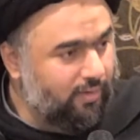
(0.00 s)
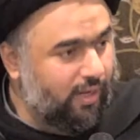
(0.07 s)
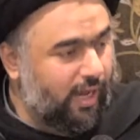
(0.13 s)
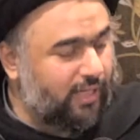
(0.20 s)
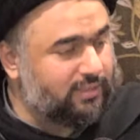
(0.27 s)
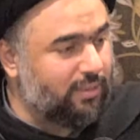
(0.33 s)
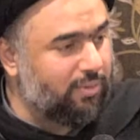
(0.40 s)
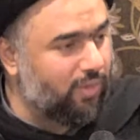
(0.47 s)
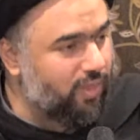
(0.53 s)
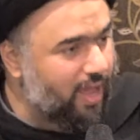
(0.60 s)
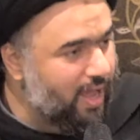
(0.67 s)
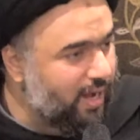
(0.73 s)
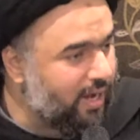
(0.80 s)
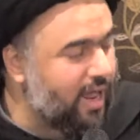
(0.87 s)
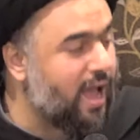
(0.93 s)
حسب
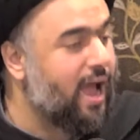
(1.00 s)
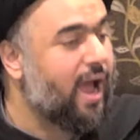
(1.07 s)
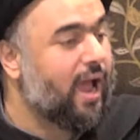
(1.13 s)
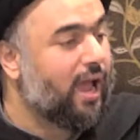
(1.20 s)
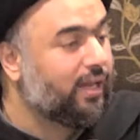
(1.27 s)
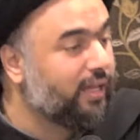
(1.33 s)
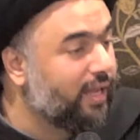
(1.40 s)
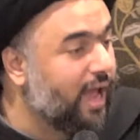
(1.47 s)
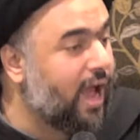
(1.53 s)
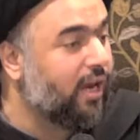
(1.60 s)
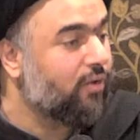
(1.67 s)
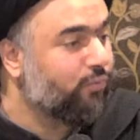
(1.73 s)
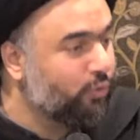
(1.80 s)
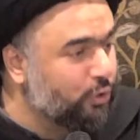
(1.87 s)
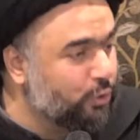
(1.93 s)
الظاهر لا أحد
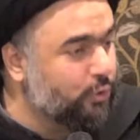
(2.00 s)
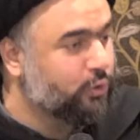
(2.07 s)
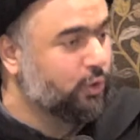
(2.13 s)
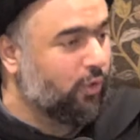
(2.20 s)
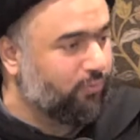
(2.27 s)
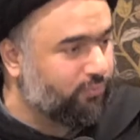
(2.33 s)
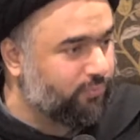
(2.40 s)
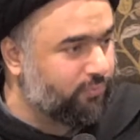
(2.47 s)
يعرف يوسف